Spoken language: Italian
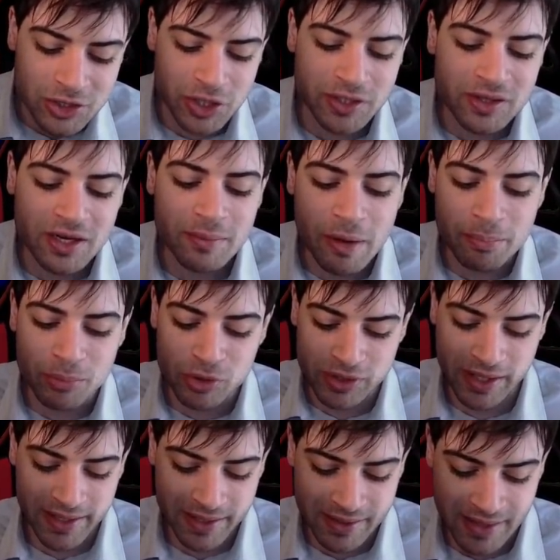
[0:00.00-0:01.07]
ci andremo a
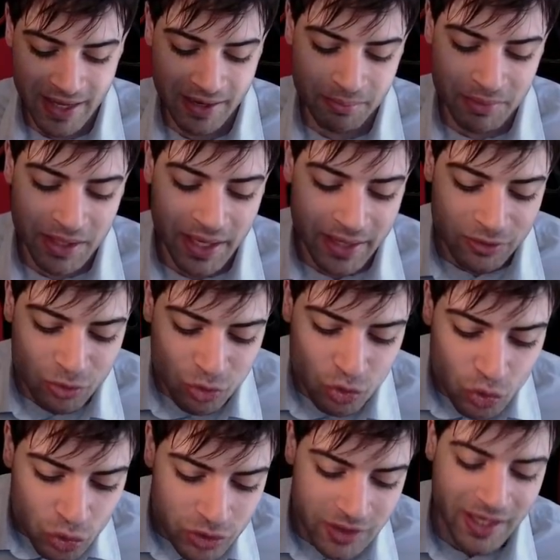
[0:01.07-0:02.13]
portare a termine
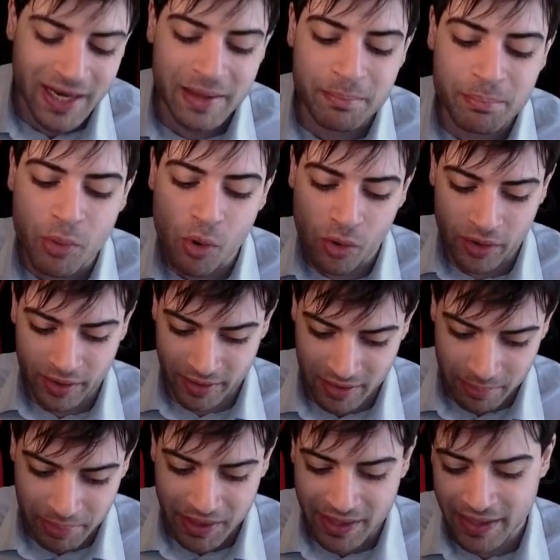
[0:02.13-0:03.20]
tutte le board,
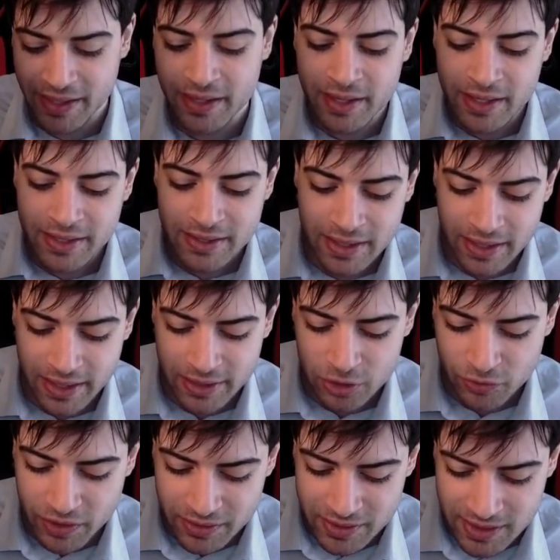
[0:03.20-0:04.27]
perché eh,
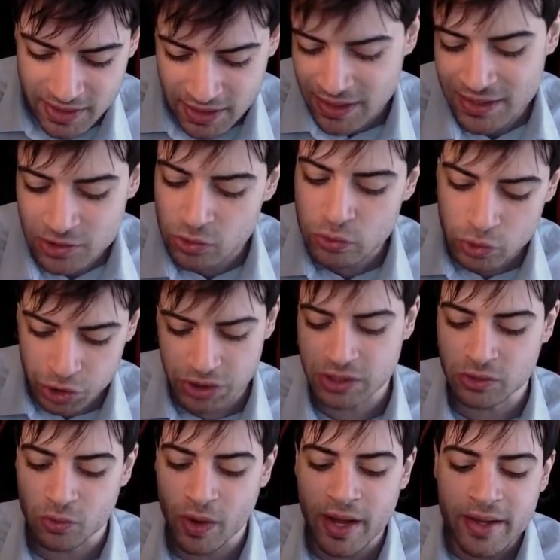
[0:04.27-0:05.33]
dovre- sì, ne sono
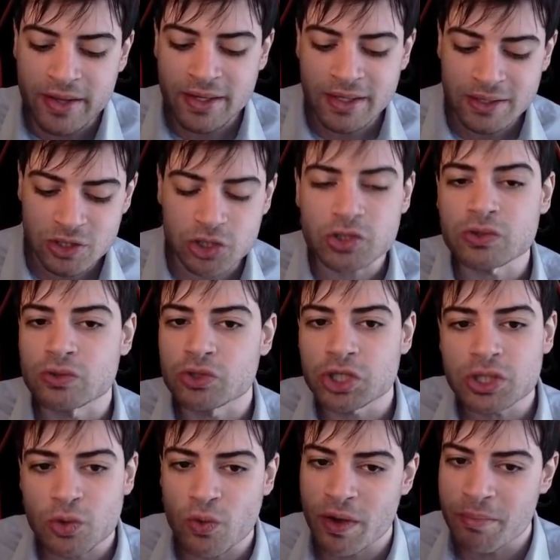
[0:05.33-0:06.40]
5. Ci sono
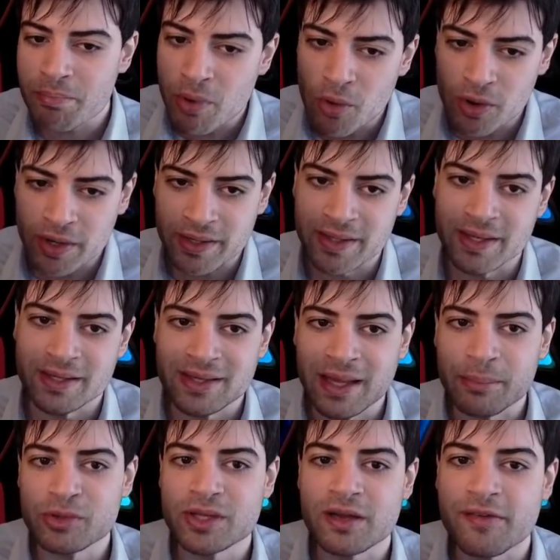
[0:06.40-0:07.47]
5 board da
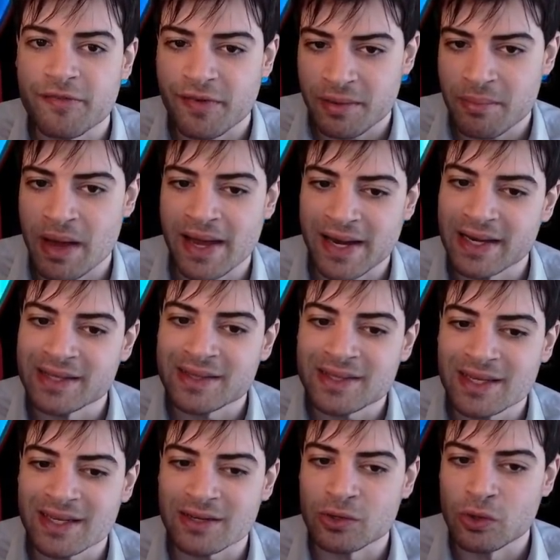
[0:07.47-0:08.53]
poter farmare
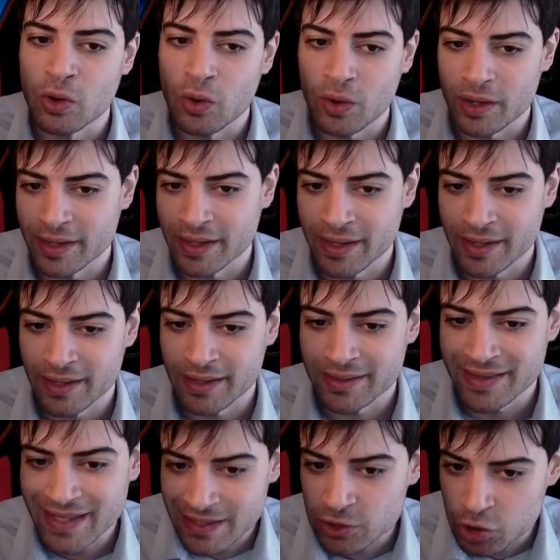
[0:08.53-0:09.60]
all'interno eh,
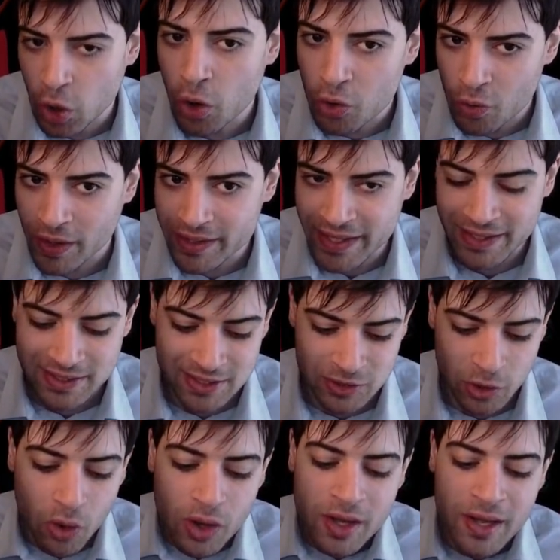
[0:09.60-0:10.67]
del gioco
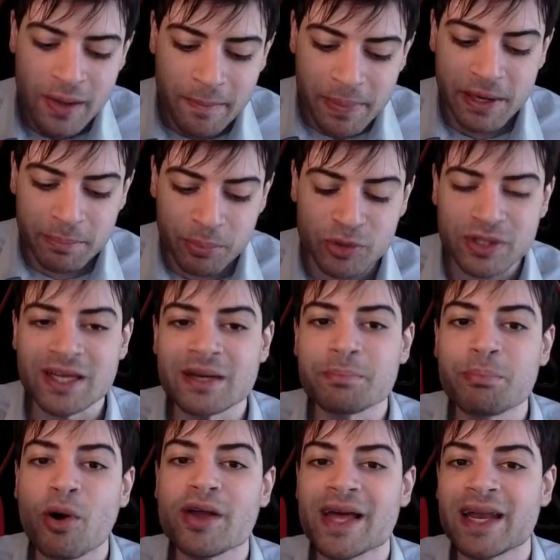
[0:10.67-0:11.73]
adesso per poter
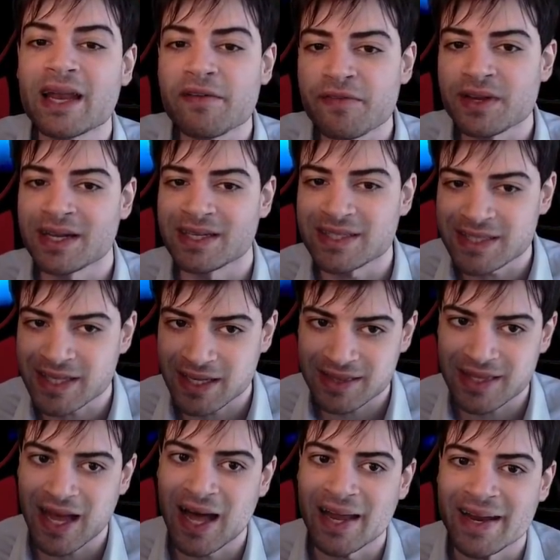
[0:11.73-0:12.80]
poi alla fine
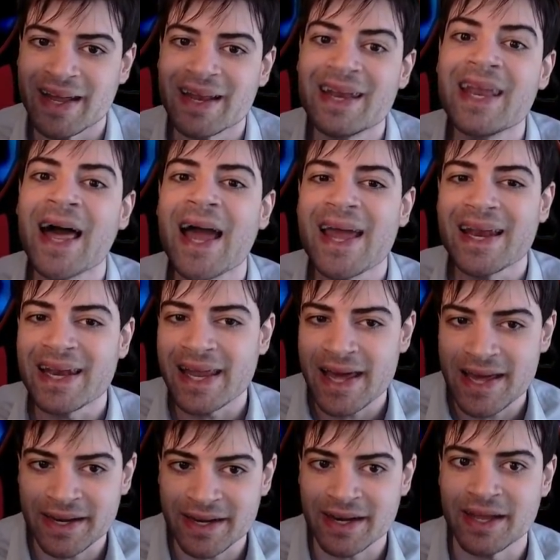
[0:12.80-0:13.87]
riscattare la
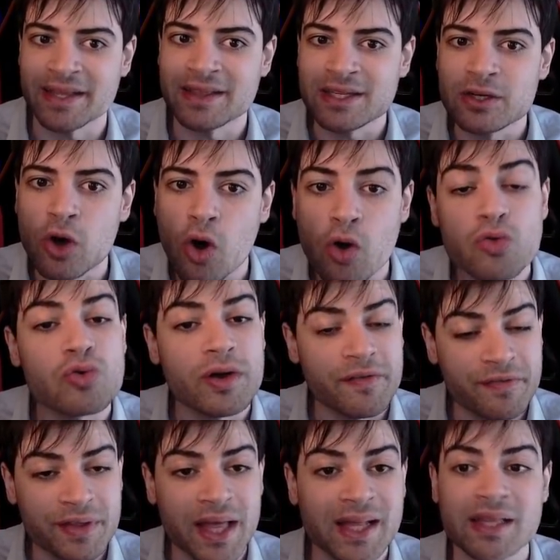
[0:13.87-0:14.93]
LR di Goku che
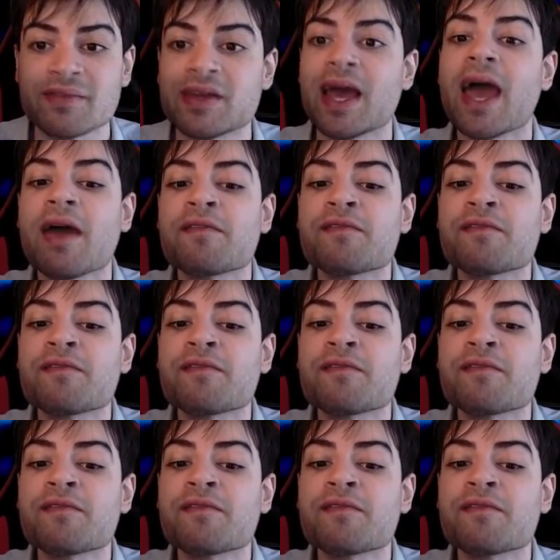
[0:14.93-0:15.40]
fidatevi è